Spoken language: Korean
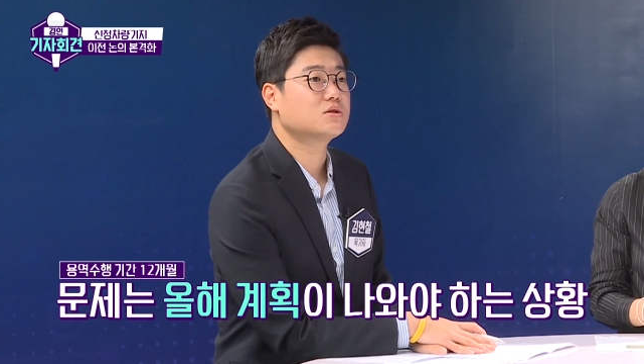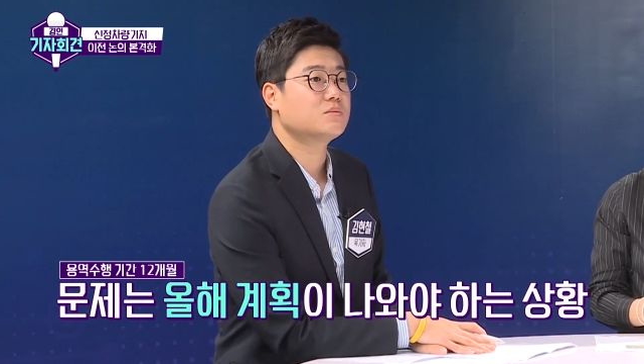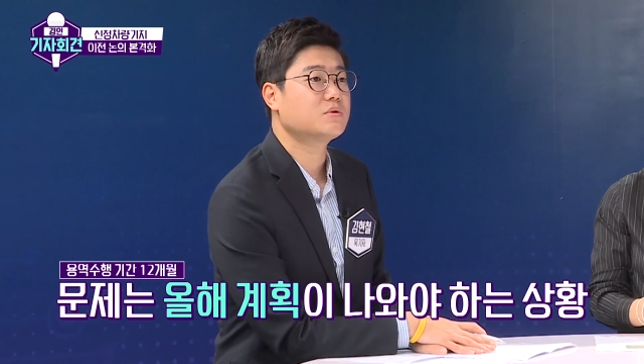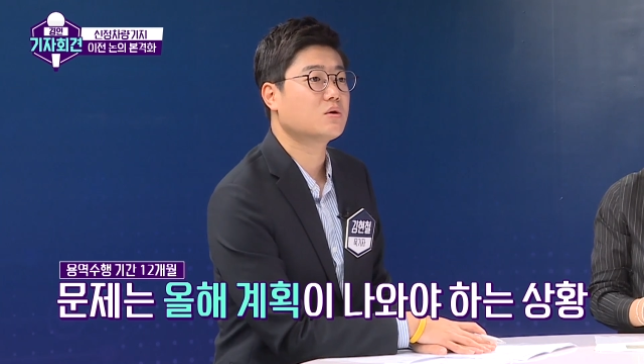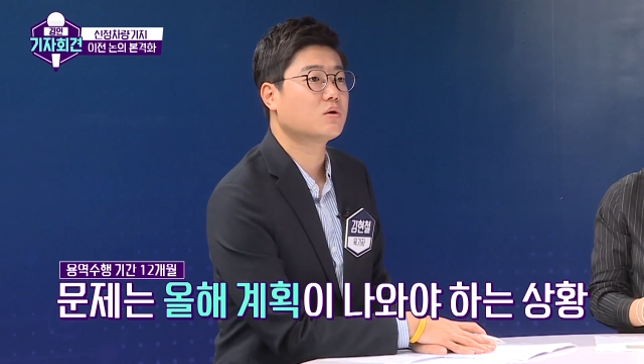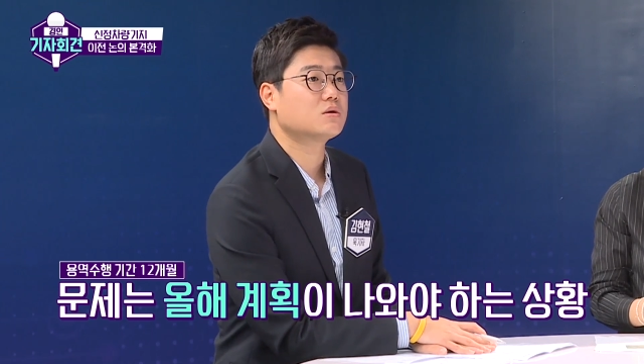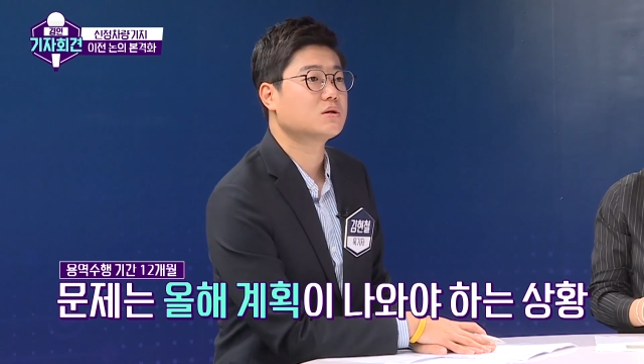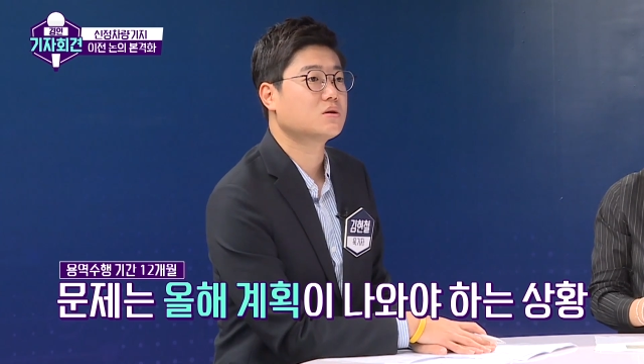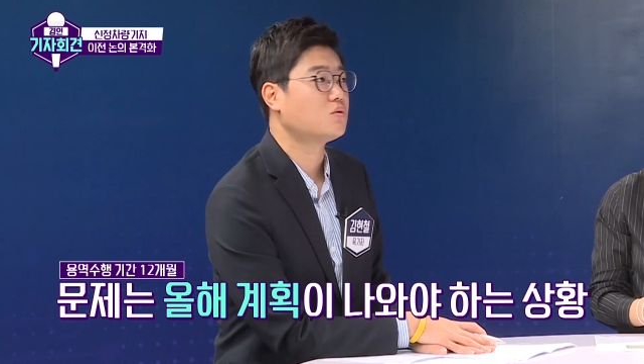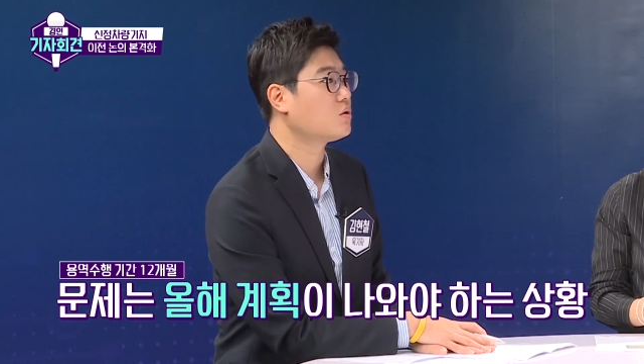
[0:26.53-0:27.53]

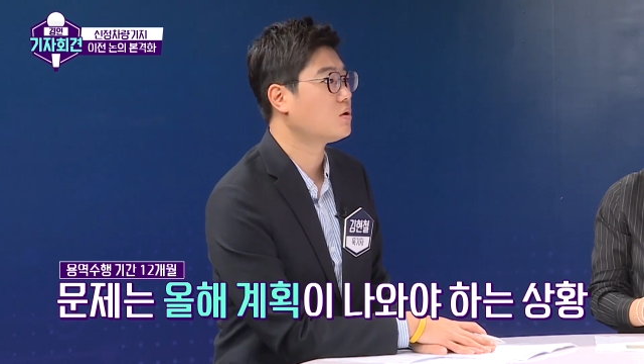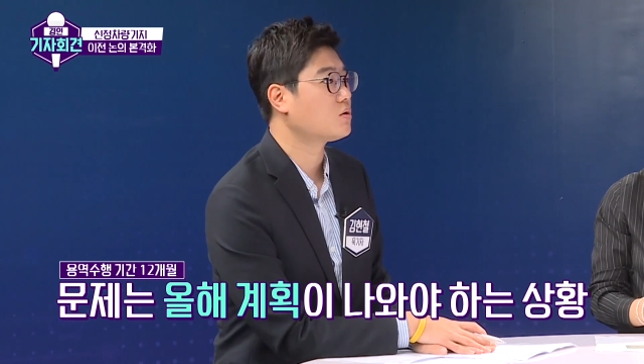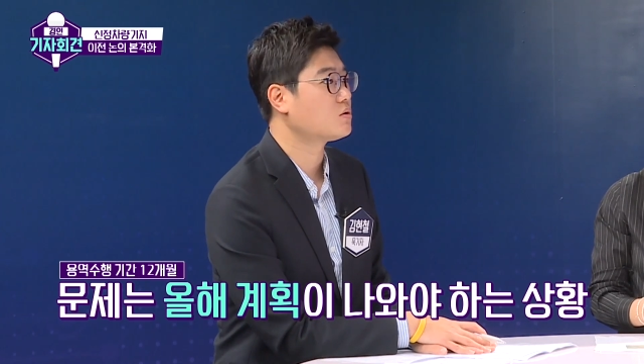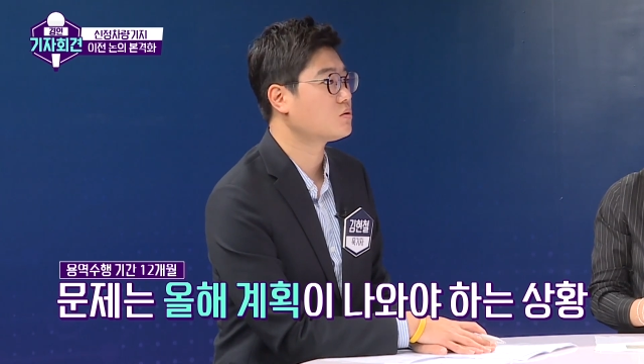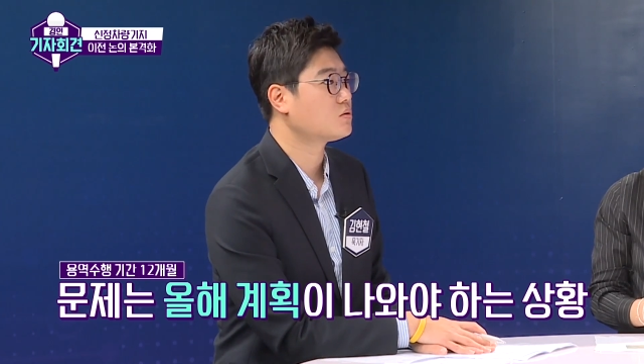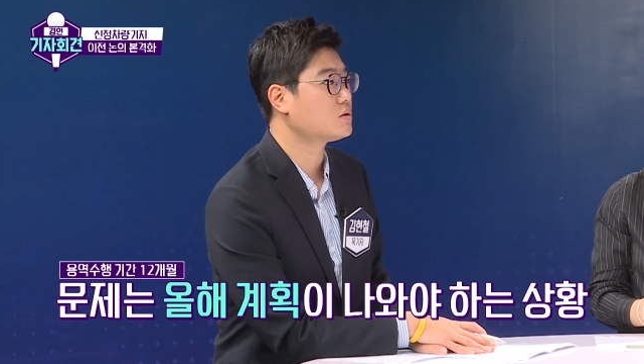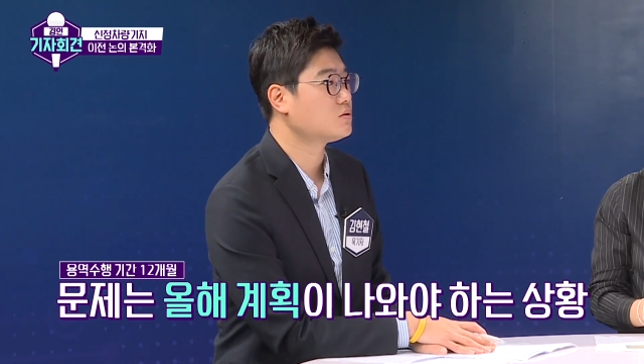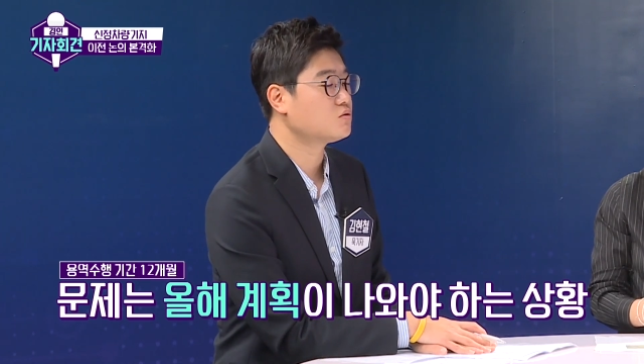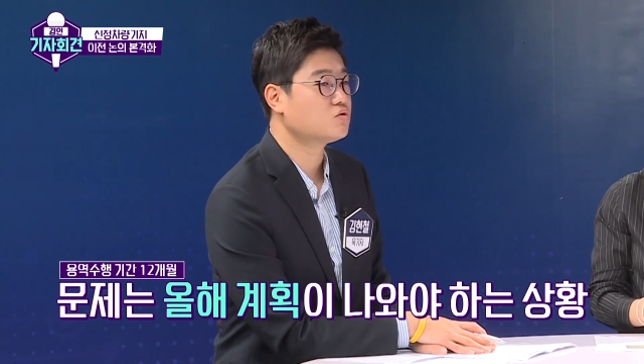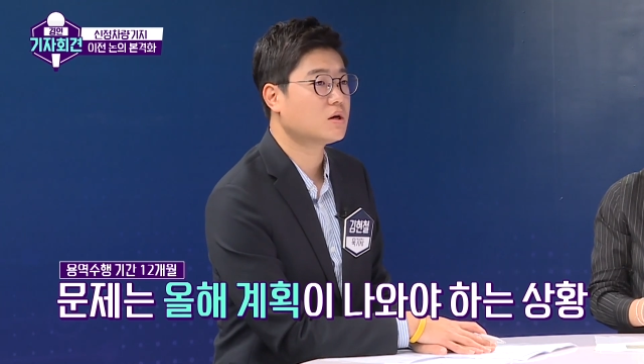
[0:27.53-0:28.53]
12개월짜리 용역
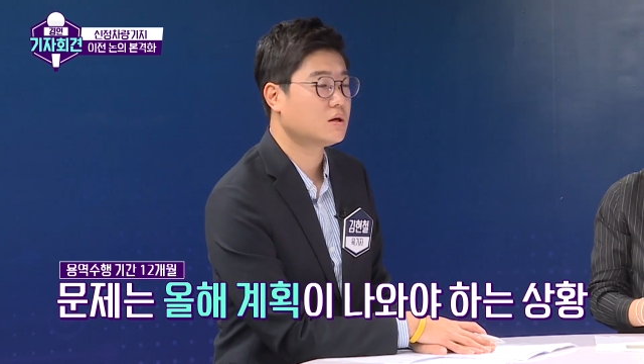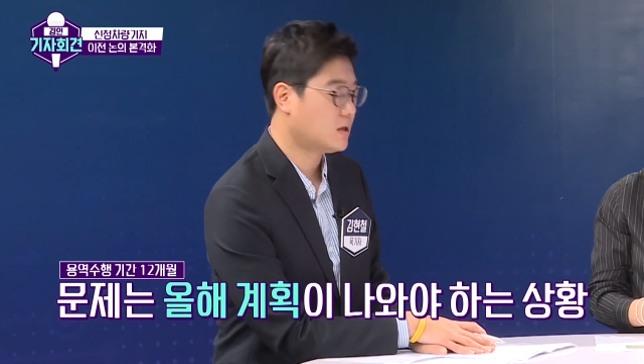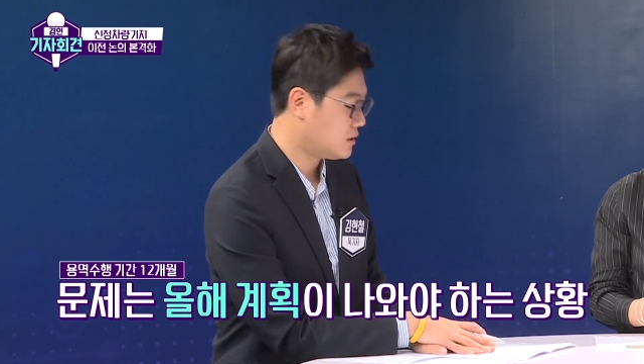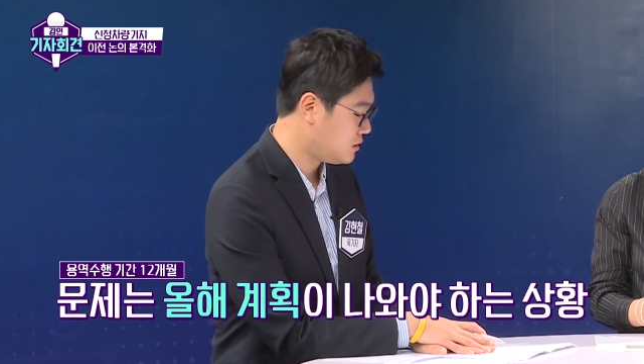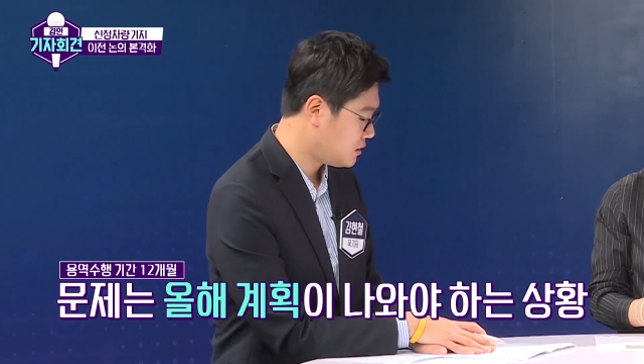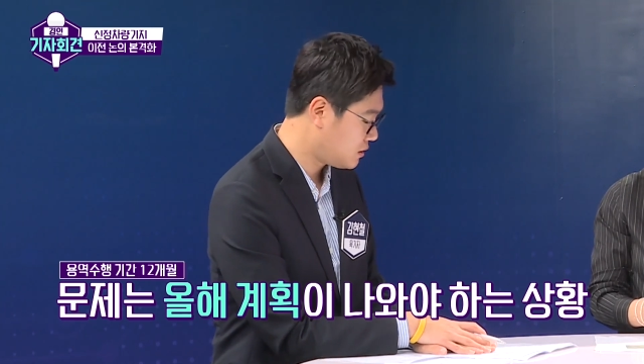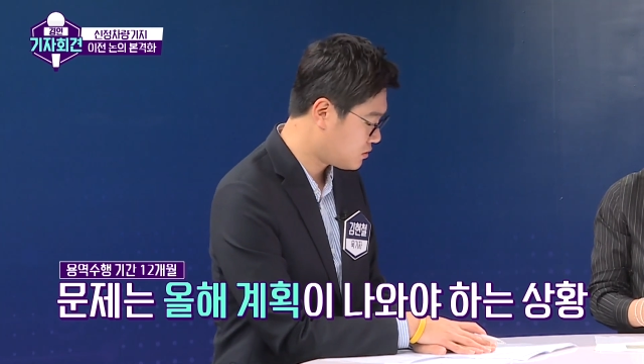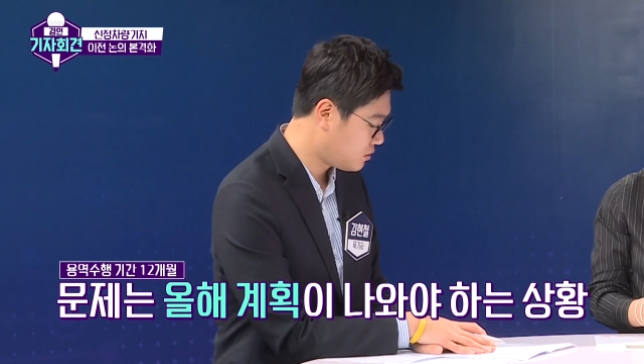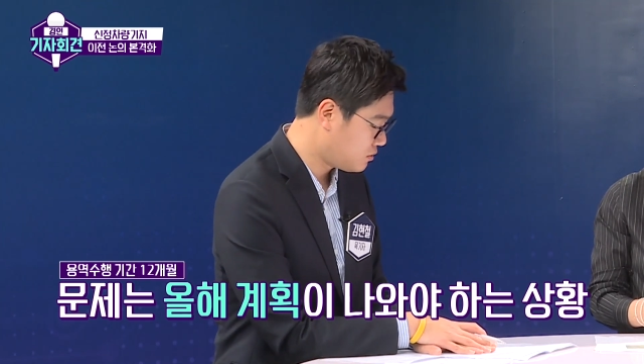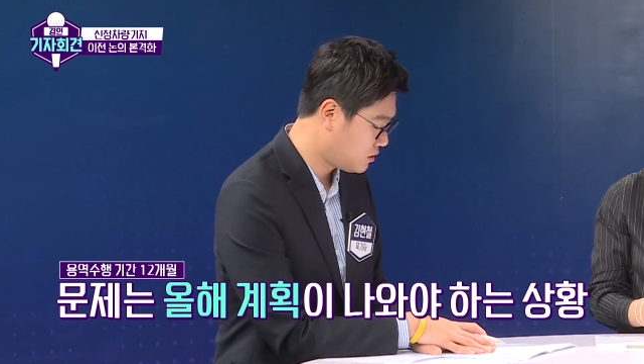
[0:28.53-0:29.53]
예. 수행 기간이
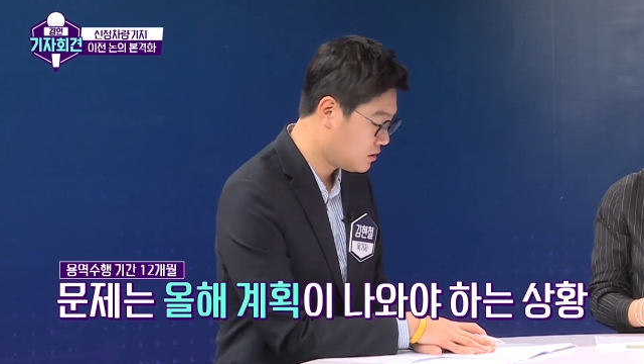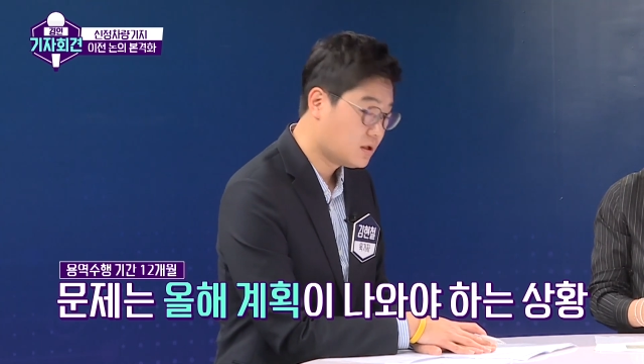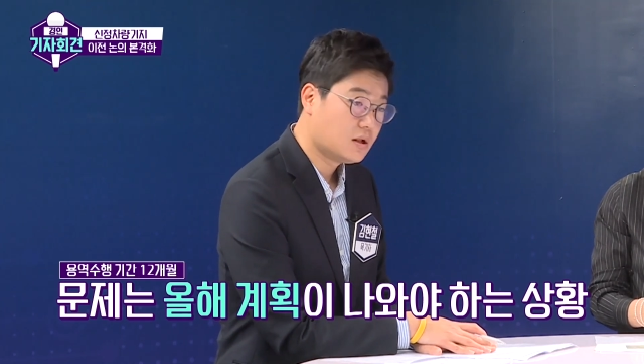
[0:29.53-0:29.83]
그러면